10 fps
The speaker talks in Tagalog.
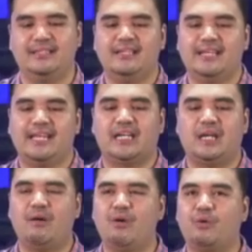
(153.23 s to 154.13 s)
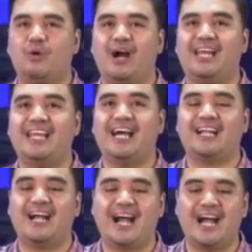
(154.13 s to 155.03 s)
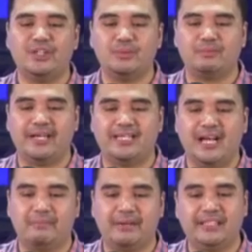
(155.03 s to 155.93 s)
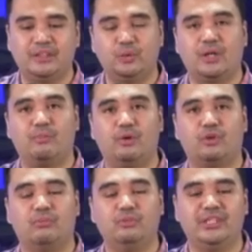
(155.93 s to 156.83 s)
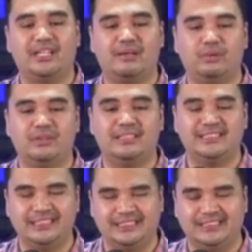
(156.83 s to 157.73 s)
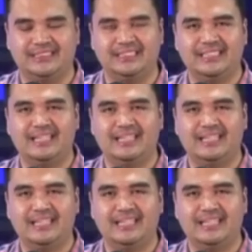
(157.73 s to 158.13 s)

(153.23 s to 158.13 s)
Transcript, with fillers: Ikalawa ho, kung ang alagang hayop ay uh, may incurable communicable disease,